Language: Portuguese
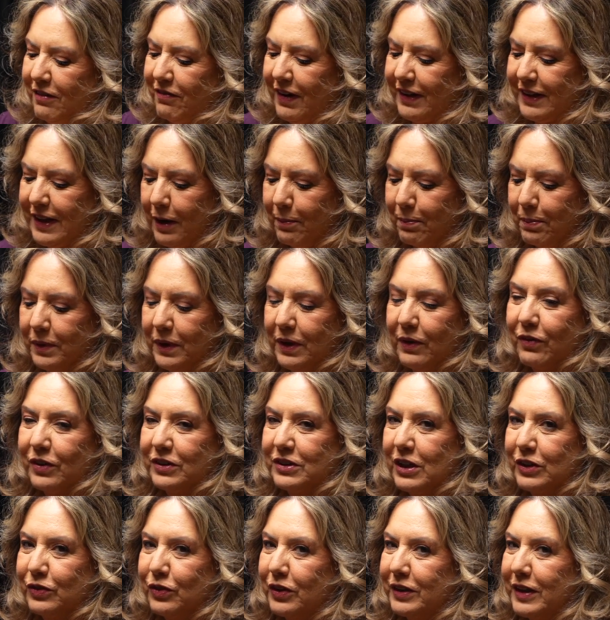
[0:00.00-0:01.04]
vai dar, que
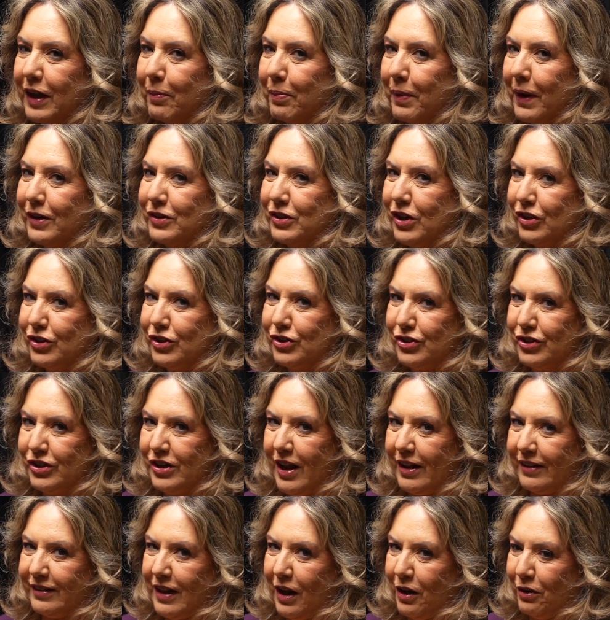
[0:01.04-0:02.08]
vocês vão dar pra gente de
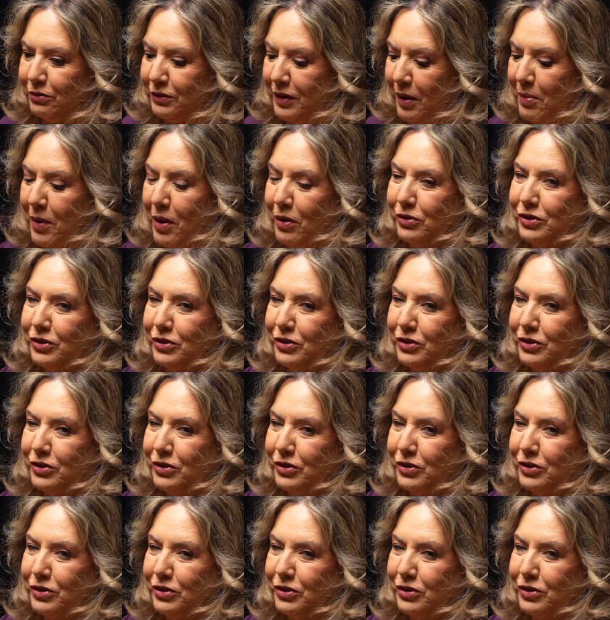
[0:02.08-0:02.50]
Natal, tá bom,